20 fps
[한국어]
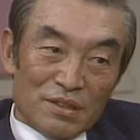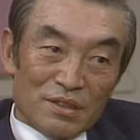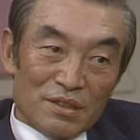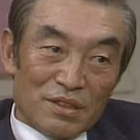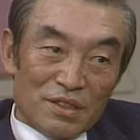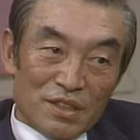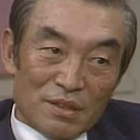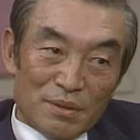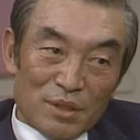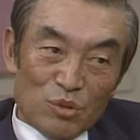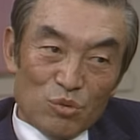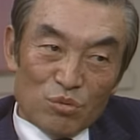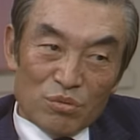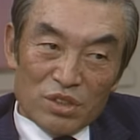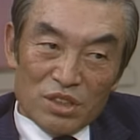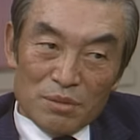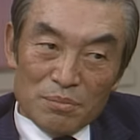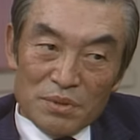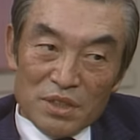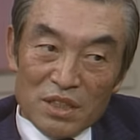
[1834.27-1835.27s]
그게 아마
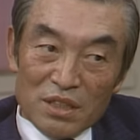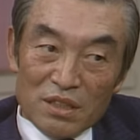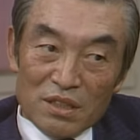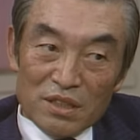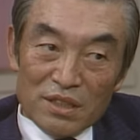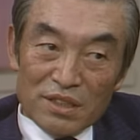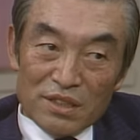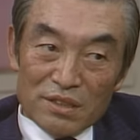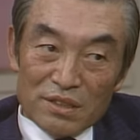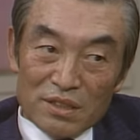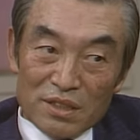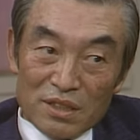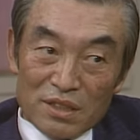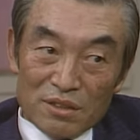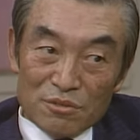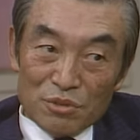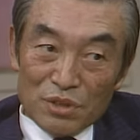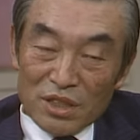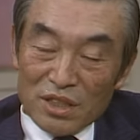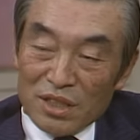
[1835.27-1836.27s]

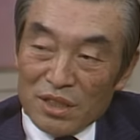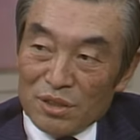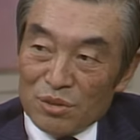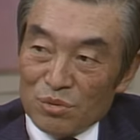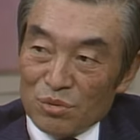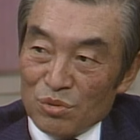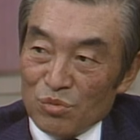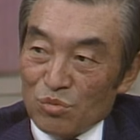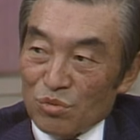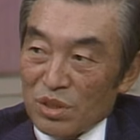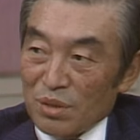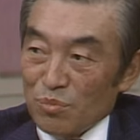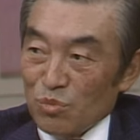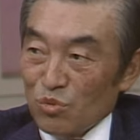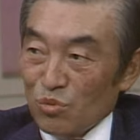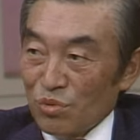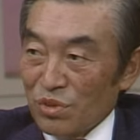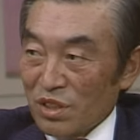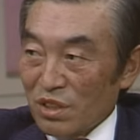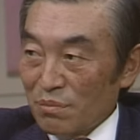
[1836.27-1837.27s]
61년에 돼가지고
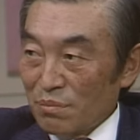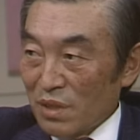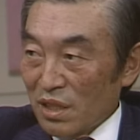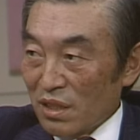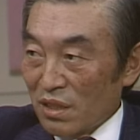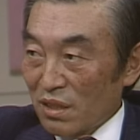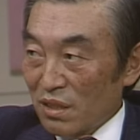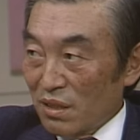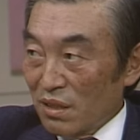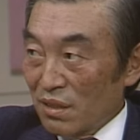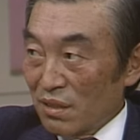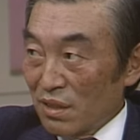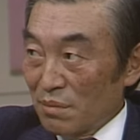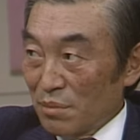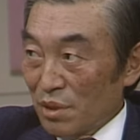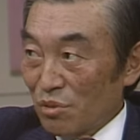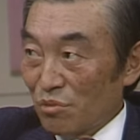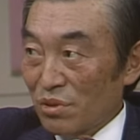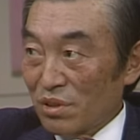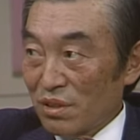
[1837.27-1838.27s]
66년 말에
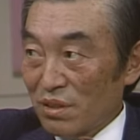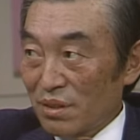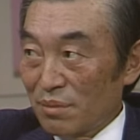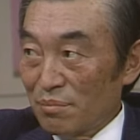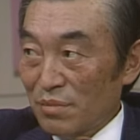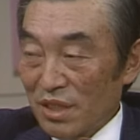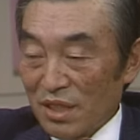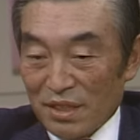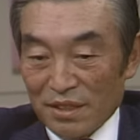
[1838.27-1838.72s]
그만뒀을 겁니다.